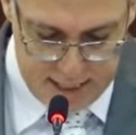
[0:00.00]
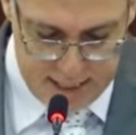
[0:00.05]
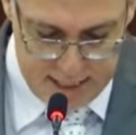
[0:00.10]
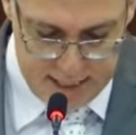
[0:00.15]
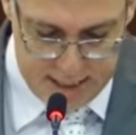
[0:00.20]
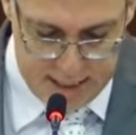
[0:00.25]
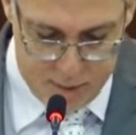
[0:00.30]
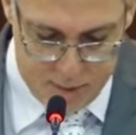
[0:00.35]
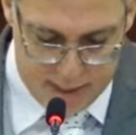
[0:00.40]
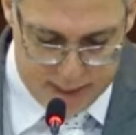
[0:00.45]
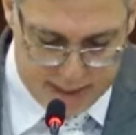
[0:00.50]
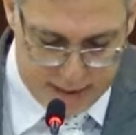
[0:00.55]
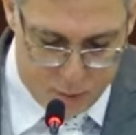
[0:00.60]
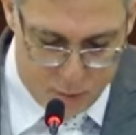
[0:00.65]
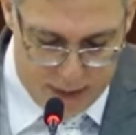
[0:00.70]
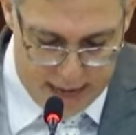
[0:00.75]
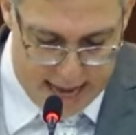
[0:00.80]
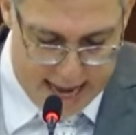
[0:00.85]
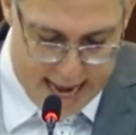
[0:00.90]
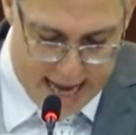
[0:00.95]
e não é tão
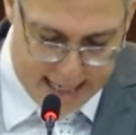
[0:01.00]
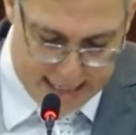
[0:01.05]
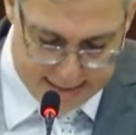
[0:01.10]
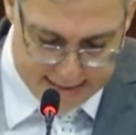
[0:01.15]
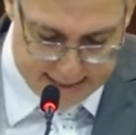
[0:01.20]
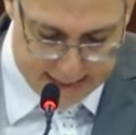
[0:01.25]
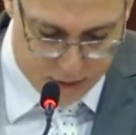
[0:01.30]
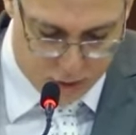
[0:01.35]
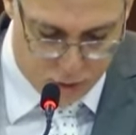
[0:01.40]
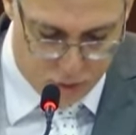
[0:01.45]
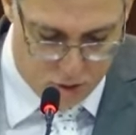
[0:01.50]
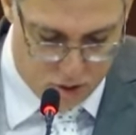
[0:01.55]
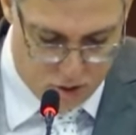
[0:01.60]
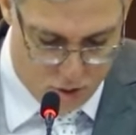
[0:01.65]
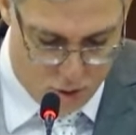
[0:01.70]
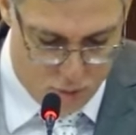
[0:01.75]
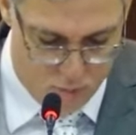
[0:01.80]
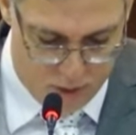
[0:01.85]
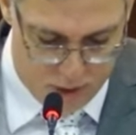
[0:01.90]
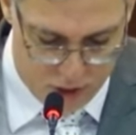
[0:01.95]
realizador
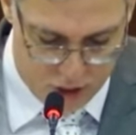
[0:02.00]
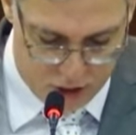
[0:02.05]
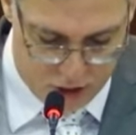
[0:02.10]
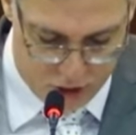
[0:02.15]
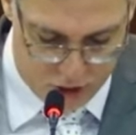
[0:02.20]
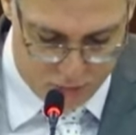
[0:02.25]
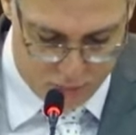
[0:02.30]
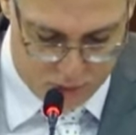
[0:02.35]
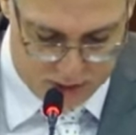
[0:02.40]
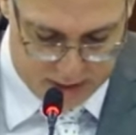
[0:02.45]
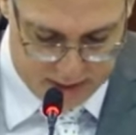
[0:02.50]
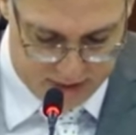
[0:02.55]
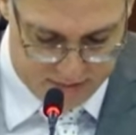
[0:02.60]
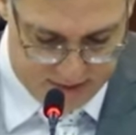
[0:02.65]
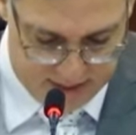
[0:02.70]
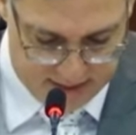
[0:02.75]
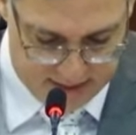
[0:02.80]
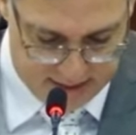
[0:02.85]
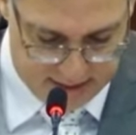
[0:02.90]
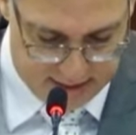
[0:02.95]
como a gente muitas
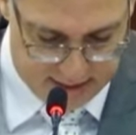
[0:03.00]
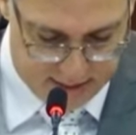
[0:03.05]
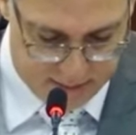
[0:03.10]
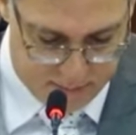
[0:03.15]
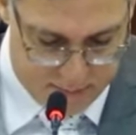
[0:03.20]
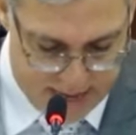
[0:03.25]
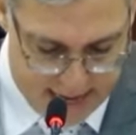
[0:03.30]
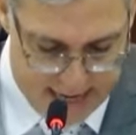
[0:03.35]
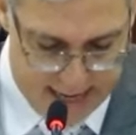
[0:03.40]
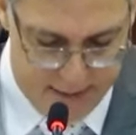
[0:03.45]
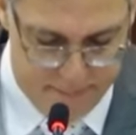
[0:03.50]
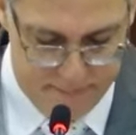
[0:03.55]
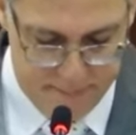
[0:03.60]
vezes espera.